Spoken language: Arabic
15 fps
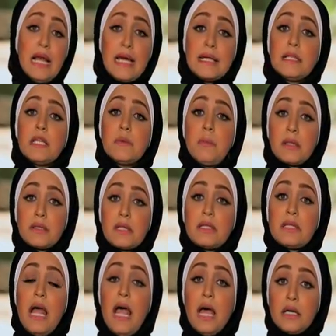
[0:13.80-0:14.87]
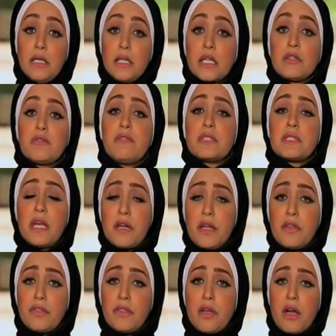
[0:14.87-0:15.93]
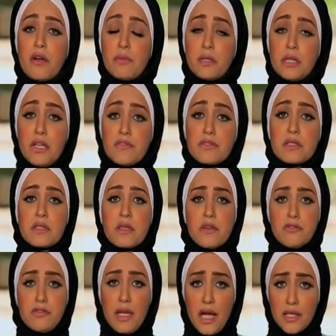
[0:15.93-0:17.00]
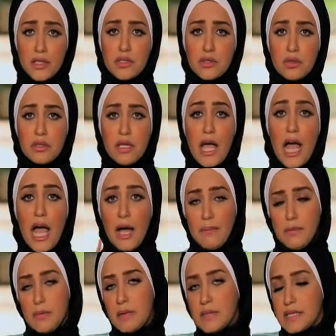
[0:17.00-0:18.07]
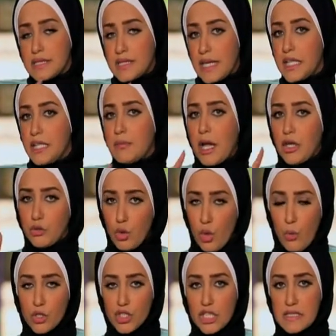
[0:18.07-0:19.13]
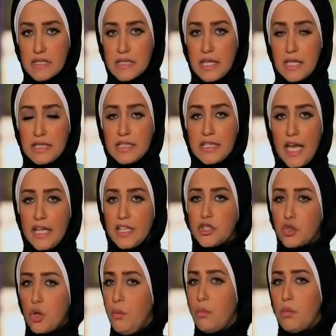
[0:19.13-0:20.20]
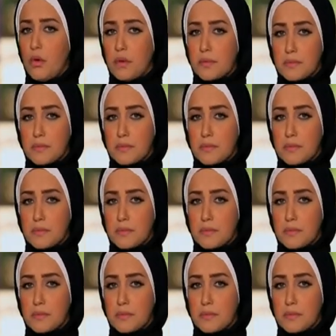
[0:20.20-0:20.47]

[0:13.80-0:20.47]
لكن البطل الحقيقي في زرع الثقة بالنفس في أديسون قبل ما نتكلم عنه هو شخصيا كانت أمه